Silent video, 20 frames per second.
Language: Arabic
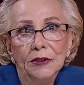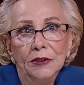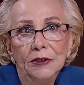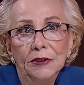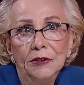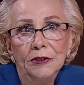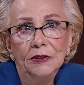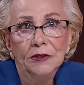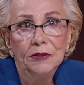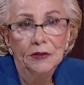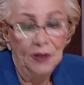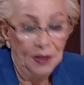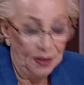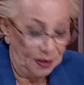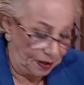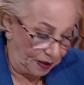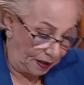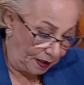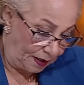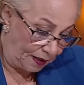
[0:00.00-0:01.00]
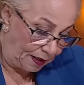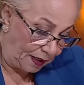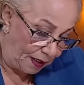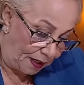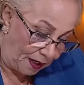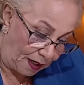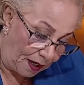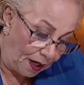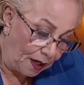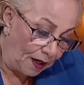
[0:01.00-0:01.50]
بينتقل لمكان تاني
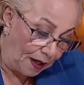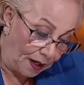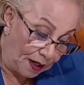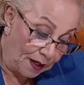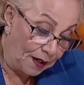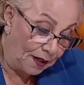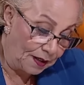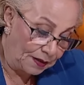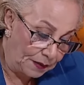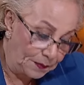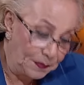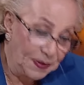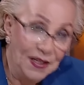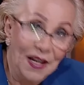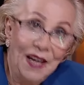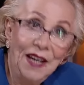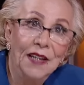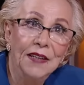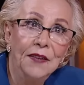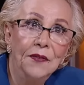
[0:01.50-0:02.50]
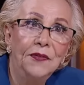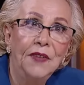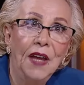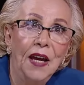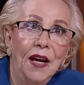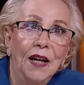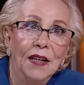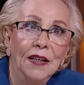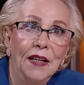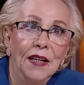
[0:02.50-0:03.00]
يعني اه, آه ربنا
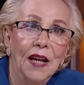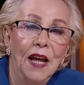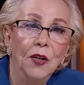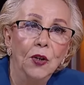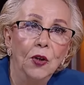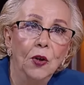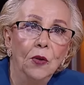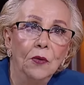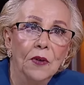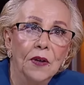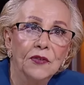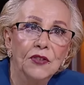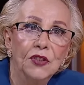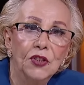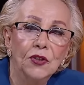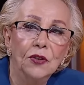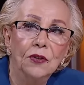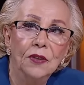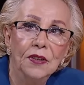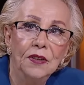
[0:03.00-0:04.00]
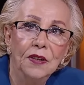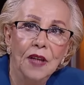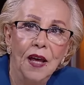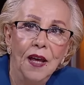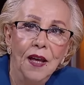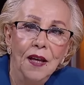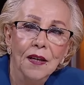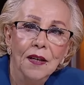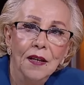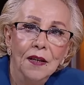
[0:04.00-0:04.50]
هيفتح عليه لان هو في الشغل
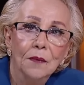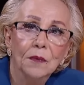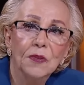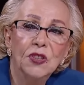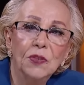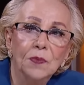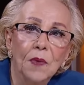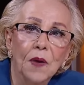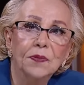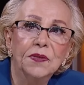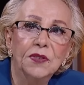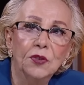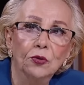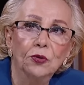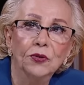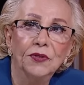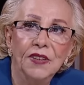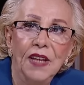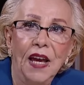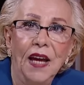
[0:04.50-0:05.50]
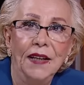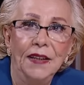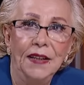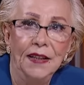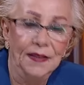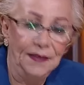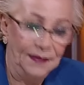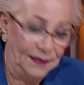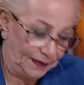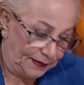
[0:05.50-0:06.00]
ده مش مبسوط
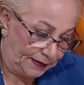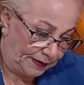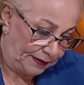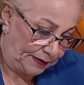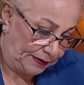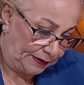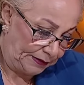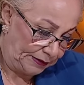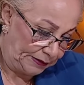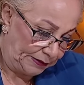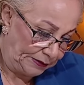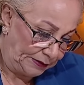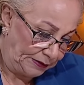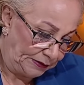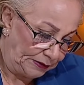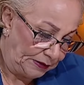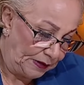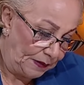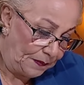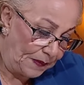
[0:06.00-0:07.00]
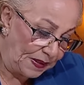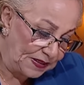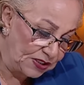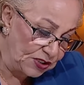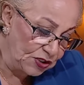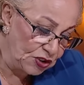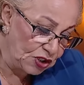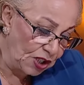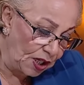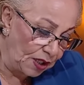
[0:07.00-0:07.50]
يعني اه بس
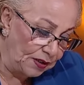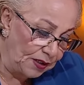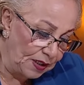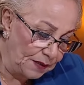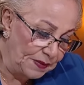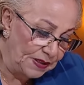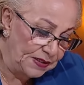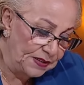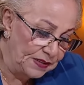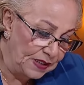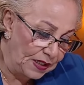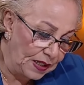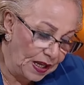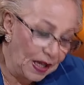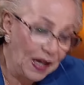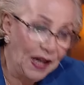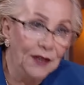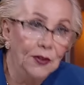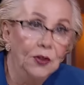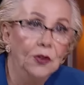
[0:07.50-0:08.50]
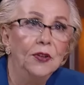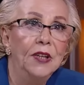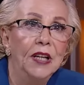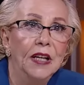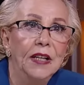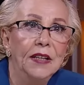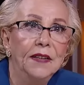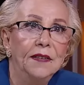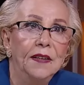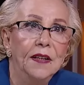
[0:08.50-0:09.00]
ان شاء الله باذن الله عنده
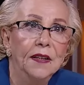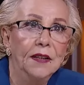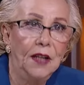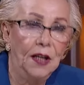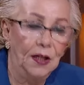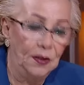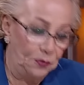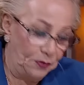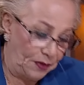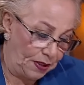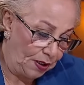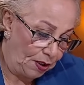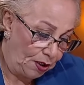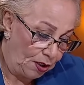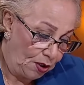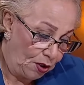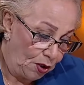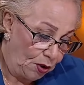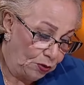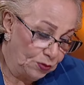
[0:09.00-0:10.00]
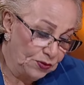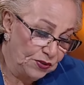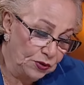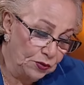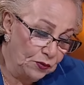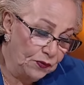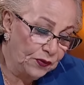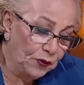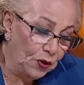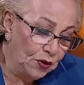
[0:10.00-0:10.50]
نقل كتير حلوه
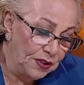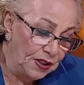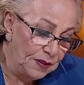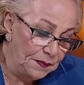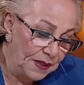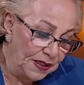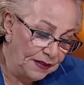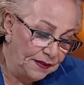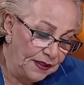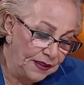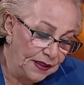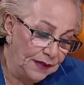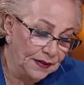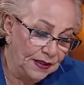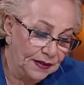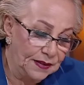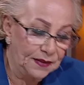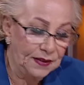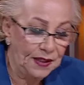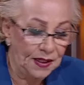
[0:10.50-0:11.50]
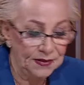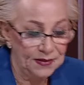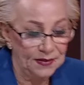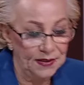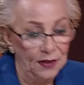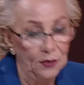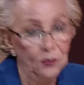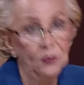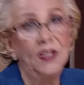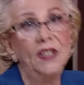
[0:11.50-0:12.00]
وظروفكم الماديه بدها
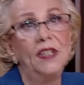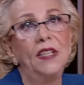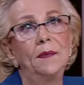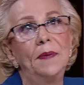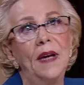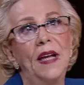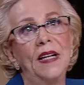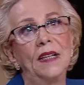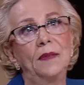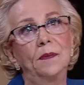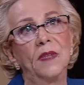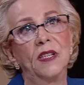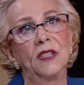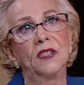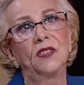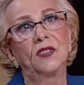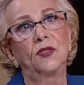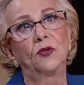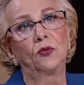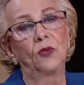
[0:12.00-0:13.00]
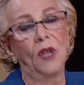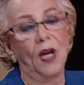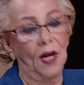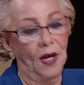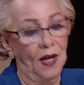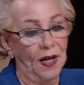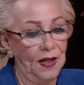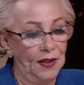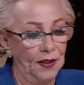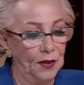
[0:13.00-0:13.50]
تتحسن وديري بالك من
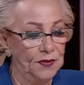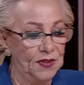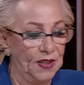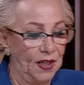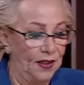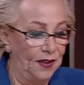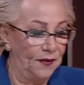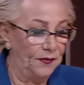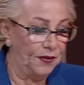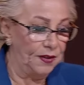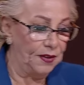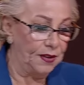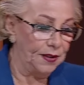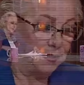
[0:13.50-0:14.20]
الصداع اهلا وسهلا فيكي